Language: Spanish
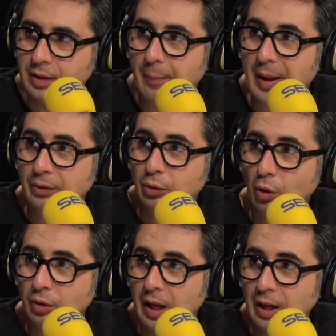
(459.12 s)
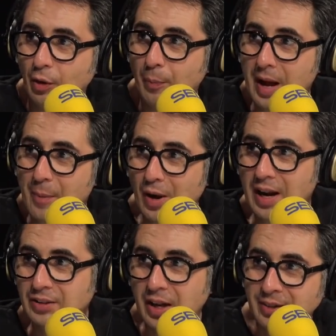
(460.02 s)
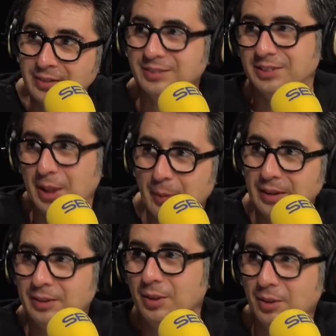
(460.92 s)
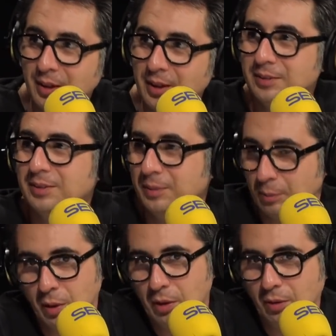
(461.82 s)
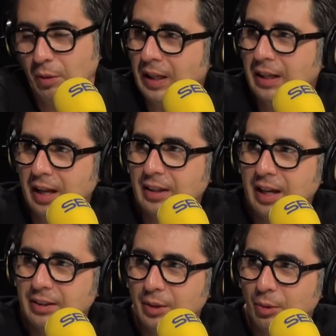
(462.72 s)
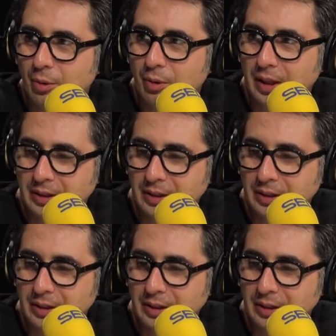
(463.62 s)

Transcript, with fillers: Samantonda, nos vamos a hacer. ser. Samantonda. Bueno, ya, ya la sigo luego en